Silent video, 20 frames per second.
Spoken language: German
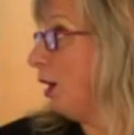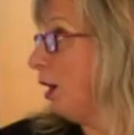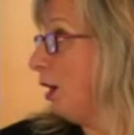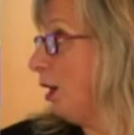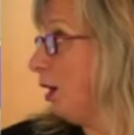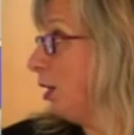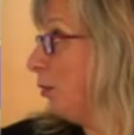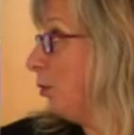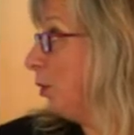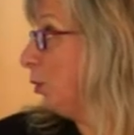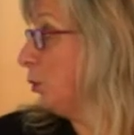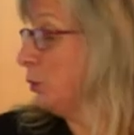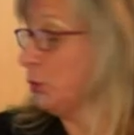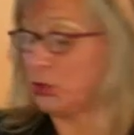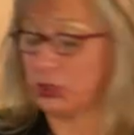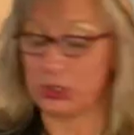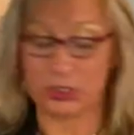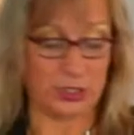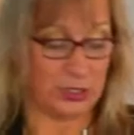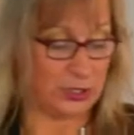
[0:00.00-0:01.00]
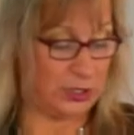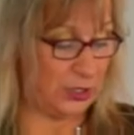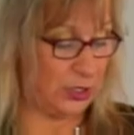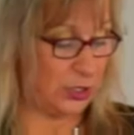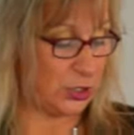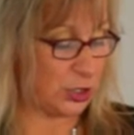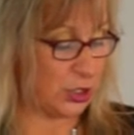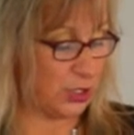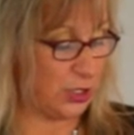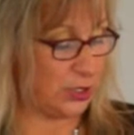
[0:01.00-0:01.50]
Aber gut, die
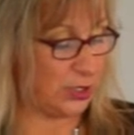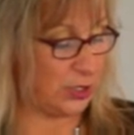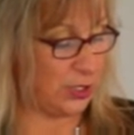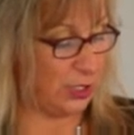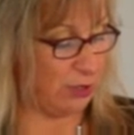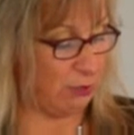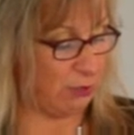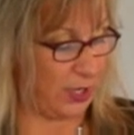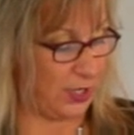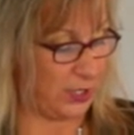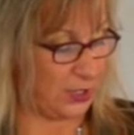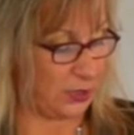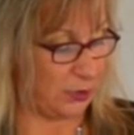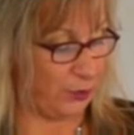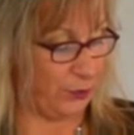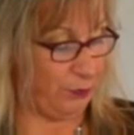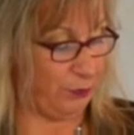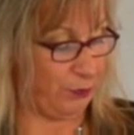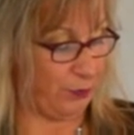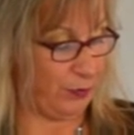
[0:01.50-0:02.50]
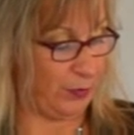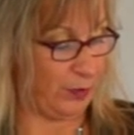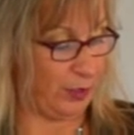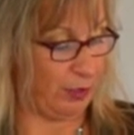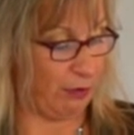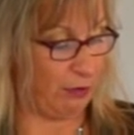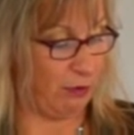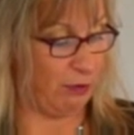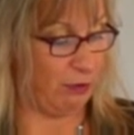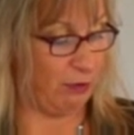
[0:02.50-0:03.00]
Geschichte geht weiter.
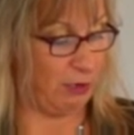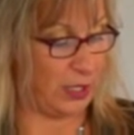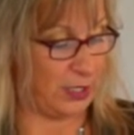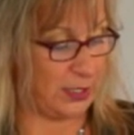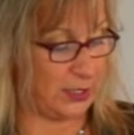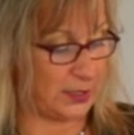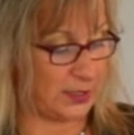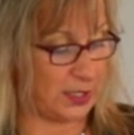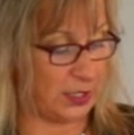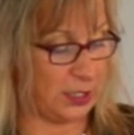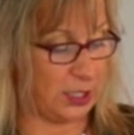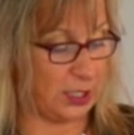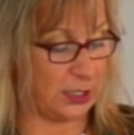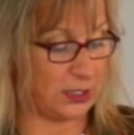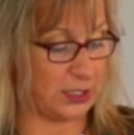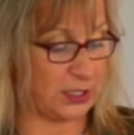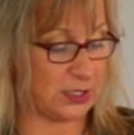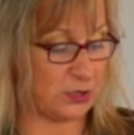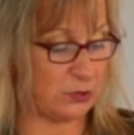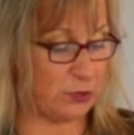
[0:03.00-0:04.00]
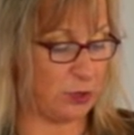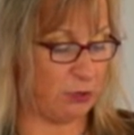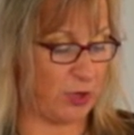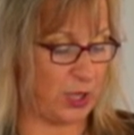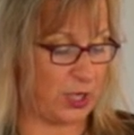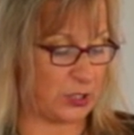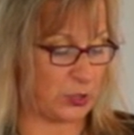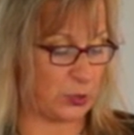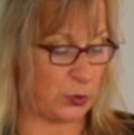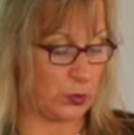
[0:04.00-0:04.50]
Weil in seiner
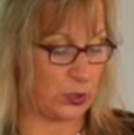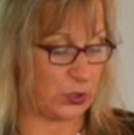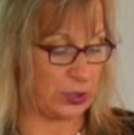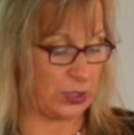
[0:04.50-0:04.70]
Adressverwaltung